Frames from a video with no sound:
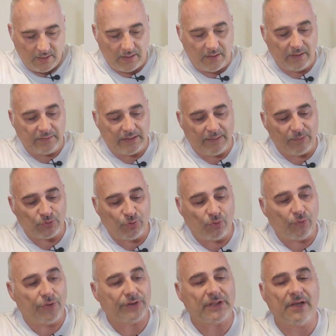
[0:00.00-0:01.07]
Y tenemos
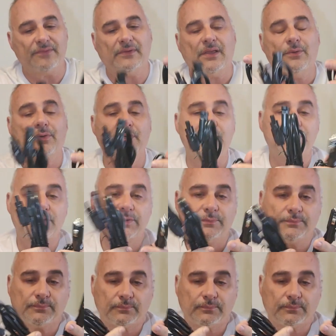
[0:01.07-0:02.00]
luego dos adaptadores,